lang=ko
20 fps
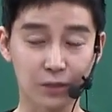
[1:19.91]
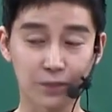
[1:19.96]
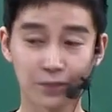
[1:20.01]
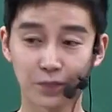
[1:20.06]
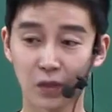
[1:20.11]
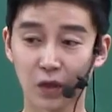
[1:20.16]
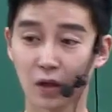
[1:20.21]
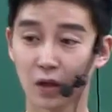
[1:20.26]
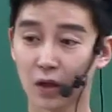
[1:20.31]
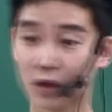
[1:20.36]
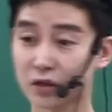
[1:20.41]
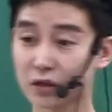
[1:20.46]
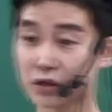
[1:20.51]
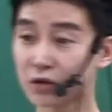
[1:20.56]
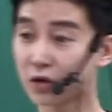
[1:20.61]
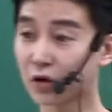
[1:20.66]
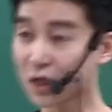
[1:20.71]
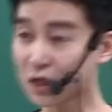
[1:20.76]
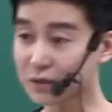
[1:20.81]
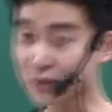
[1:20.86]
그러니까 그
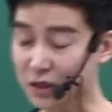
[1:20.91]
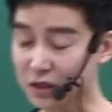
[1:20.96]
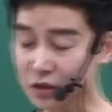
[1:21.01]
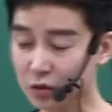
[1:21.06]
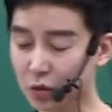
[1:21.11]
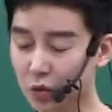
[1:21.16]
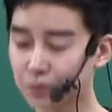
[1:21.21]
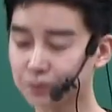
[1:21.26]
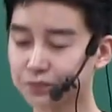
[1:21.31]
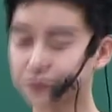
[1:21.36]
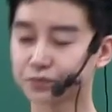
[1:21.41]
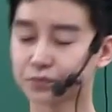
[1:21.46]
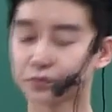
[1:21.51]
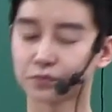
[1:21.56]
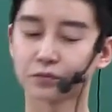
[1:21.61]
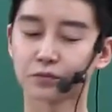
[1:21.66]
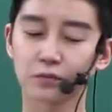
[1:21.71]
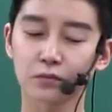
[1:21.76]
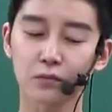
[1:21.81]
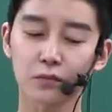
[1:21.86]
짓거리 하지 마시고
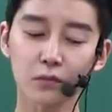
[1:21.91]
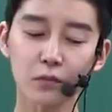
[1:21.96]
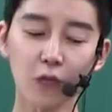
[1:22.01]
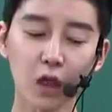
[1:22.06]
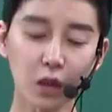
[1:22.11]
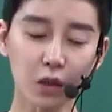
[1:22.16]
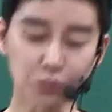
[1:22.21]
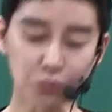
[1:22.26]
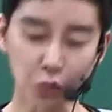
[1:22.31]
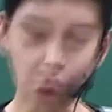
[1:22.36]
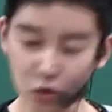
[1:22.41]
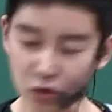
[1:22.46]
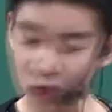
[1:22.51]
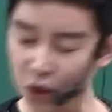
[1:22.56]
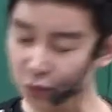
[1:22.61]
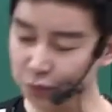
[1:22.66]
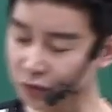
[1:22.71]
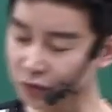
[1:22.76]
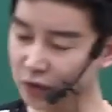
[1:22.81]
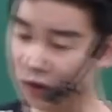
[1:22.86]

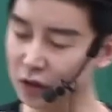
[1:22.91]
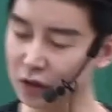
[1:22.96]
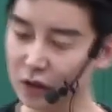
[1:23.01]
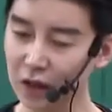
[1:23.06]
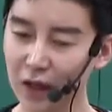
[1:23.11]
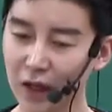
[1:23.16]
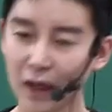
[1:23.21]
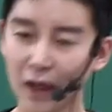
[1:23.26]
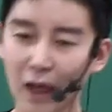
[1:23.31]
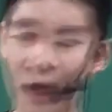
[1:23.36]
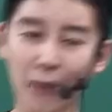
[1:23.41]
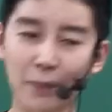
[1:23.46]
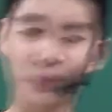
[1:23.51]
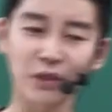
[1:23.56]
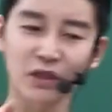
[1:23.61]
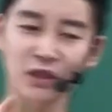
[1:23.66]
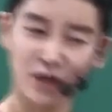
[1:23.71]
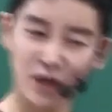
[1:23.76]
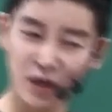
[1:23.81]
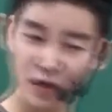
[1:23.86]
모의고사를 풀 때는 앞에
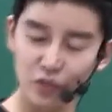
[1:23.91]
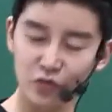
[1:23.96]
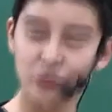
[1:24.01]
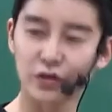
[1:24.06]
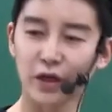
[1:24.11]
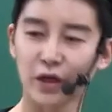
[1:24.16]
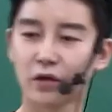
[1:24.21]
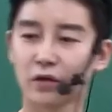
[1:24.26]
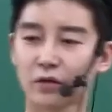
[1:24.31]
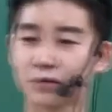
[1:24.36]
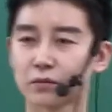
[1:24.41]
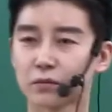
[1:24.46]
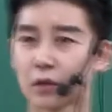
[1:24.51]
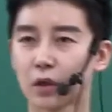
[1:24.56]
시계를 두세요.